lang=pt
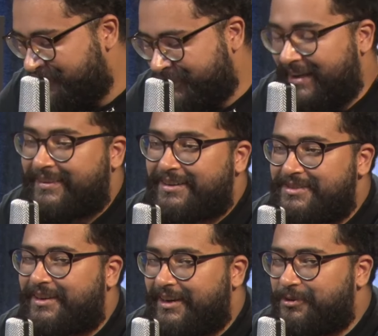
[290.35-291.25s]
Ele tá
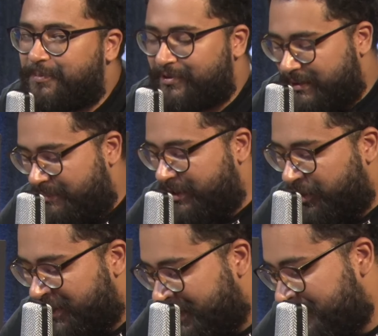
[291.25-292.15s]
criticando o povo da
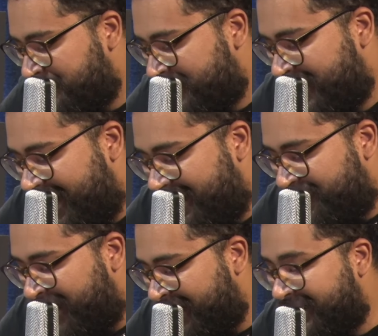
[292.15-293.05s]
Babilônia. Aí ele
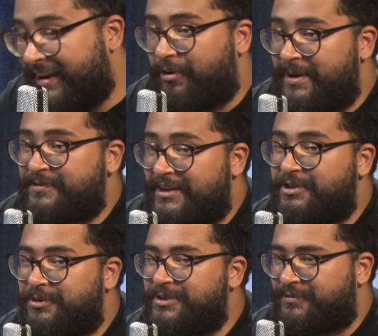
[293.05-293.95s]
fala, ele começa a falar de
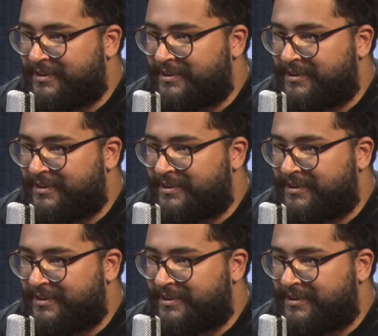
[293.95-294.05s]
Lúcifer.